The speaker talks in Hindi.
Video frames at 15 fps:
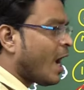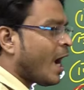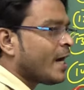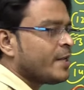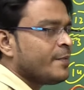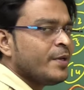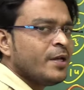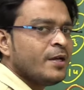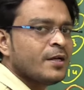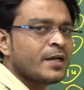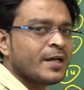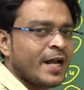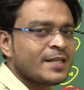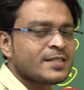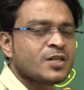आठवीं
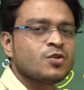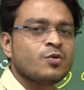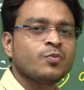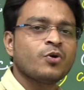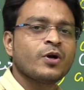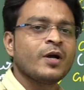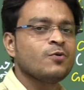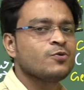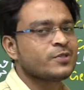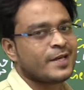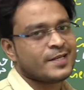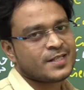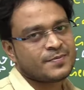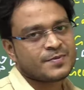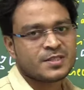क्लास का जो बुक है उसके
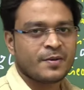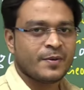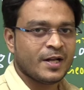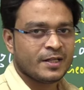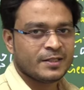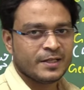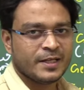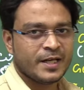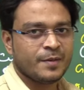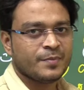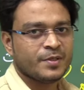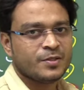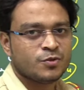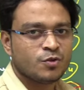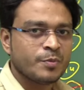हिसाब से सवाल हैं यहाँ पे
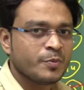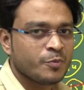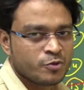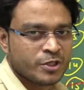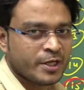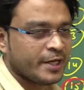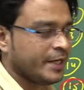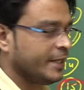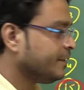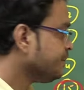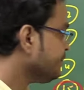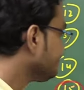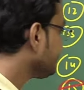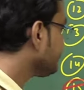जो भी पूछे गए हैं